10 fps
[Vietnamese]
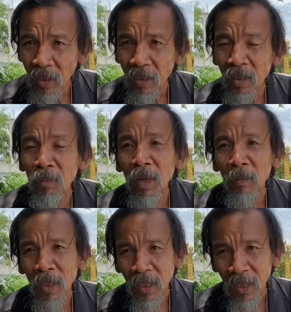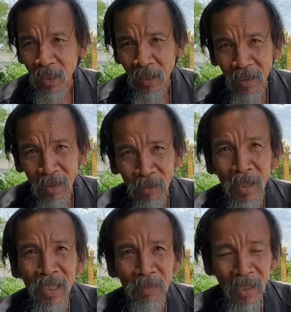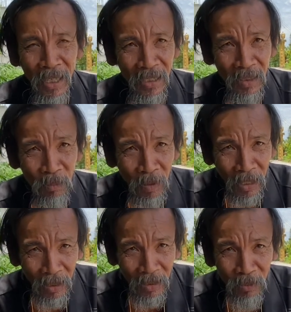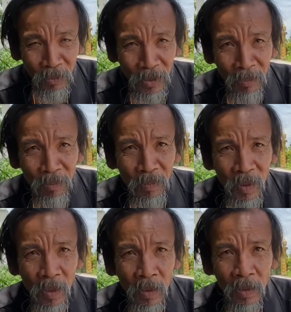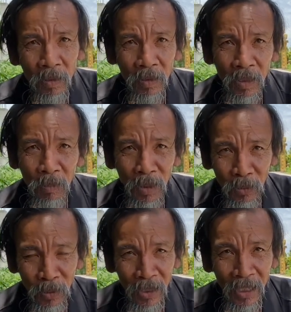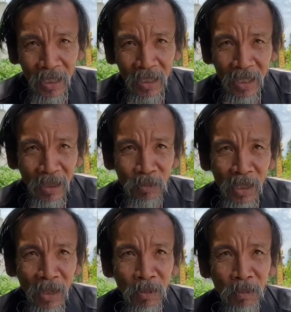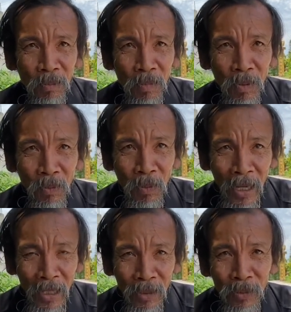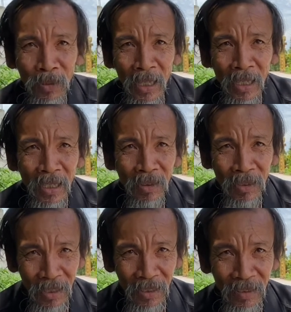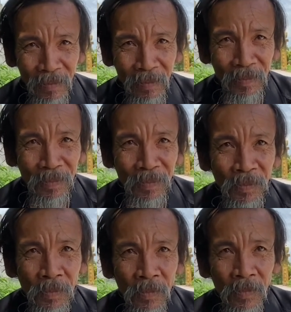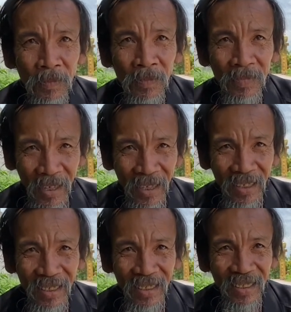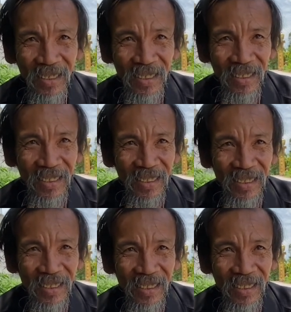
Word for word: nhưng mà mình đã không phải làm thầy nhưng mà rất nguy hiểm nhưng mà tôi đi là không sao mà ngoài tôi ra có chừng à, chị về ở, ờ. ở, ở khu vực đây hả chú